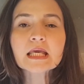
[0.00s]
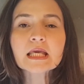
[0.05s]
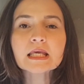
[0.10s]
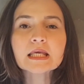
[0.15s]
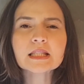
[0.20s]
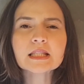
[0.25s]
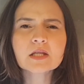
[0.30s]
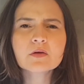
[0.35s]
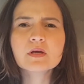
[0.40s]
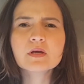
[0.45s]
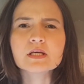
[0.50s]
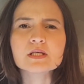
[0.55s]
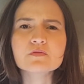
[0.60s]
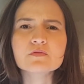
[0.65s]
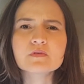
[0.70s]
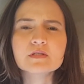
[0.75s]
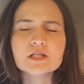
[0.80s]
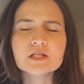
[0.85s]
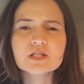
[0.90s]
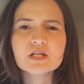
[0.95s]
Então é isso,
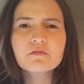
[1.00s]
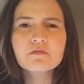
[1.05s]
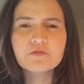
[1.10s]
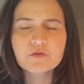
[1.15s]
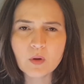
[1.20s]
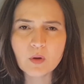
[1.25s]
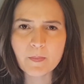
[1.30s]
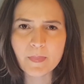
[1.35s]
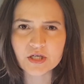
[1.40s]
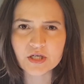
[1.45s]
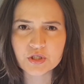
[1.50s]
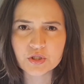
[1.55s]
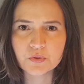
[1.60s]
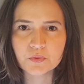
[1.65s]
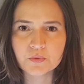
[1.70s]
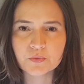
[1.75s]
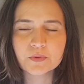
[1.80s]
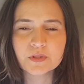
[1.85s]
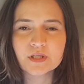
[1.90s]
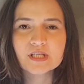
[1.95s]
você já viu a parte
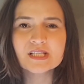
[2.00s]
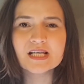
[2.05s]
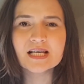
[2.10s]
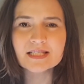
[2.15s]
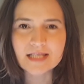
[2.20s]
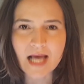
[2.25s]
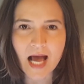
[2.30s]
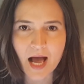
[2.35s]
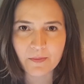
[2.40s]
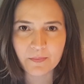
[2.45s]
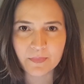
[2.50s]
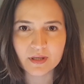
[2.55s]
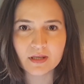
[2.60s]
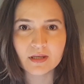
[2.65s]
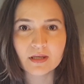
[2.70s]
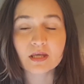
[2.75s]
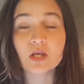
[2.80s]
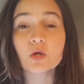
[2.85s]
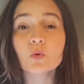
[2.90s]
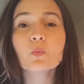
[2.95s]
1 e já sabe
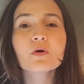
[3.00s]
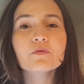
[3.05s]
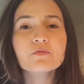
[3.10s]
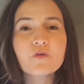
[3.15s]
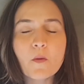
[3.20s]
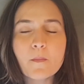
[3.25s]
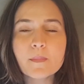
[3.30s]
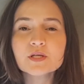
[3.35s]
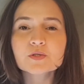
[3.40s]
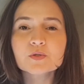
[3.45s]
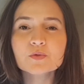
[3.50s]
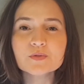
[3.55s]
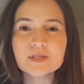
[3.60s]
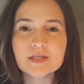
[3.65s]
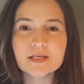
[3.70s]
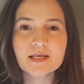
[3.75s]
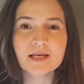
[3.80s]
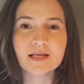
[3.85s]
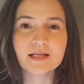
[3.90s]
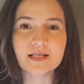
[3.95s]
que uma forma de
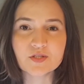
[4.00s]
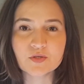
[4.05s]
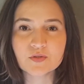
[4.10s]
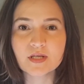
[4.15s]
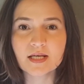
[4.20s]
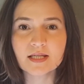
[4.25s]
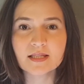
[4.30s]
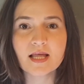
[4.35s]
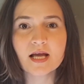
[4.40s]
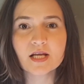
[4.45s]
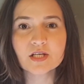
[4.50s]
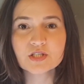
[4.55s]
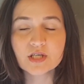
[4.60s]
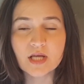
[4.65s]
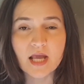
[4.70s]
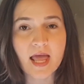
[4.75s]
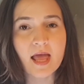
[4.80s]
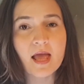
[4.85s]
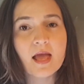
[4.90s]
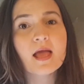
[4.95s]
conseguir a nacionalidade
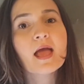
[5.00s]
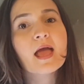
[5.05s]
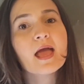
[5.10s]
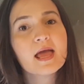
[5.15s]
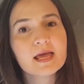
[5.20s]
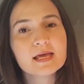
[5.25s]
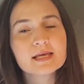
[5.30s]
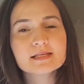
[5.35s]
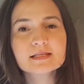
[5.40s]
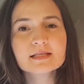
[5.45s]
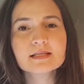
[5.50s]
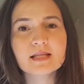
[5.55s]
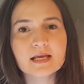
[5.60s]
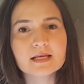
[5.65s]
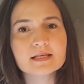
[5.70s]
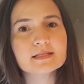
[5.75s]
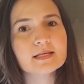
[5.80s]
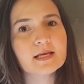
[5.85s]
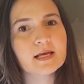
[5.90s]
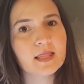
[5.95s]
é
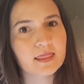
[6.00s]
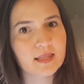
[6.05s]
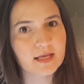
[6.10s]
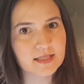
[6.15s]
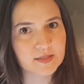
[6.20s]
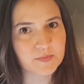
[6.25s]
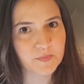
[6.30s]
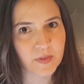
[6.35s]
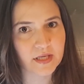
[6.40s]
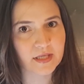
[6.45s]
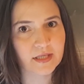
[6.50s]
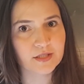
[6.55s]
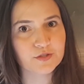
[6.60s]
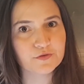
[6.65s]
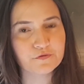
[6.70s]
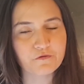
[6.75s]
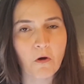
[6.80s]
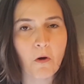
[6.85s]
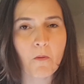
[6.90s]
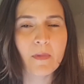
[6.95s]
residência na Espanha de
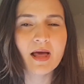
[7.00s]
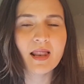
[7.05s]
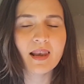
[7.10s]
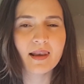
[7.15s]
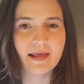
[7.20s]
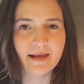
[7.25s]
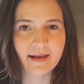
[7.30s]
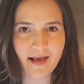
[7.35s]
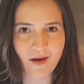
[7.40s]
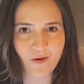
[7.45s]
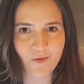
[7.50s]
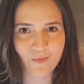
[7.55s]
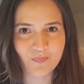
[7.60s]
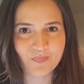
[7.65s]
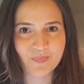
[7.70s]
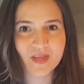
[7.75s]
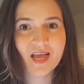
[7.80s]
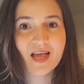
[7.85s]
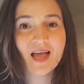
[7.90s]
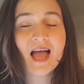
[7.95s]
forma legal.
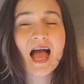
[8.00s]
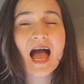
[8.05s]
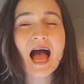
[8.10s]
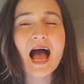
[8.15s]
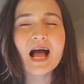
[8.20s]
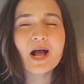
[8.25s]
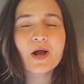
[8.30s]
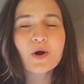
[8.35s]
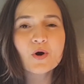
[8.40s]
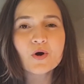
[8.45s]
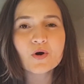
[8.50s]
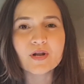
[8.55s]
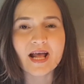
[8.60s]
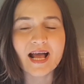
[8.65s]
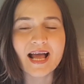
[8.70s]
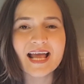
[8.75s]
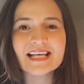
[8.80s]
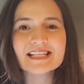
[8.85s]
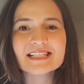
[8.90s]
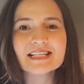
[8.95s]

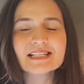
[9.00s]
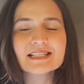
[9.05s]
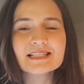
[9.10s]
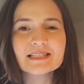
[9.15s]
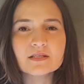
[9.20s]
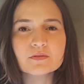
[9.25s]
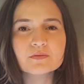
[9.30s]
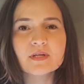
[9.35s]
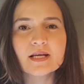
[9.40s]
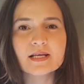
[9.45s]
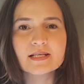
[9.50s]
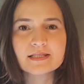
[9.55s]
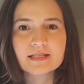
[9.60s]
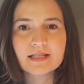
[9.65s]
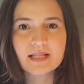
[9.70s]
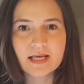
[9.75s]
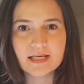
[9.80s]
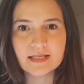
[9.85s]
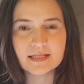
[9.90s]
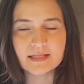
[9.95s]
Agora, essa questão da
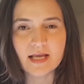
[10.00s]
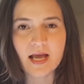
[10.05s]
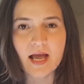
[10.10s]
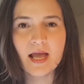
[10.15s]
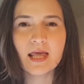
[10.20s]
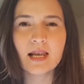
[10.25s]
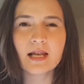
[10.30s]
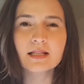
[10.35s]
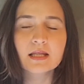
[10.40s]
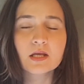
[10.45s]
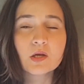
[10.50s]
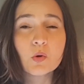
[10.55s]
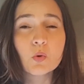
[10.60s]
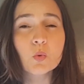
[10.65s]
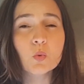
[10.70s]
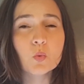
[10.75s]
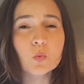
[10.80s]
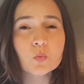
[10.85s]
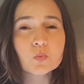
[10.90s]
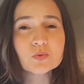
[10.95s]
residência, ela tem
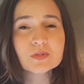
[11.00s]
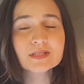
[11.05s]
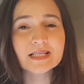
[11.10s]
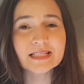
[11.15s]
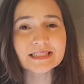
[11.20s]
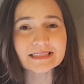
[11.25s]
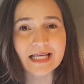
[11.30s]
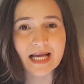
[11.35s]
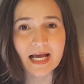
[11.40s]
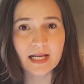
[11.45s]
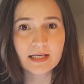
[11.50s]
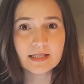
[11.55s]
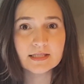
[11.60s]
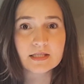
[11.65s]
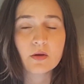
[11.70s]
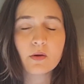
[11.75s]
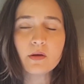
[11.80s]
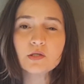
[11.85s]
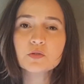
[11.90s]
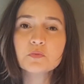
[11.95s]
alguns detalhes
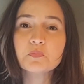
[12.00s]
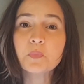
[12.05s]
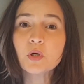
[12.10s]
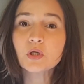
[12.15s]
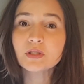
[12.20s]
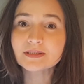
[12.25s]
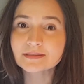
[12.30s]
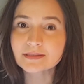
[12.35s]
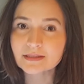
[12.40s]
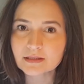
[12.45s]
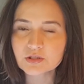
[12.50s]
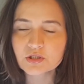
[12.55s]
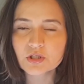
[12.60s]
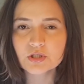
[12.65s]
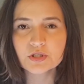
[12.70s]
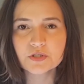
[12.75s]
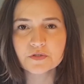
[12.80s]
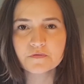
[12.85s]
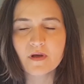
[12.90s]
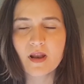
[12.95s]
que eu acho importante a
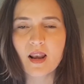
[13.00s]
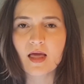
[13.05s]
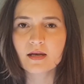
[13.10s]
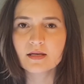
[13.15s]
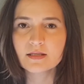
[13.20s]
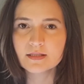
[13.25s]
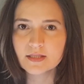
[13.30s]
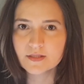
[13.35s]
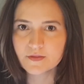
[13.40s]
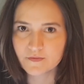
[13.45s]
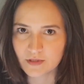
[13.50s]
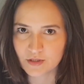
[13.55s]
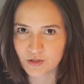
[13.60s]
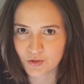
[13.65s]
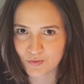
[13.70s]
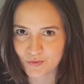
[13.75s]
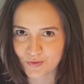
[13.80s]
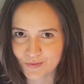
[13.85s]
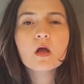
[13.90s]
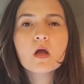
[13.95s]
gente falar nesses
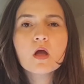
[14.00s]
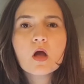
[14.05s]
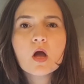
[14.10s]
vídeos.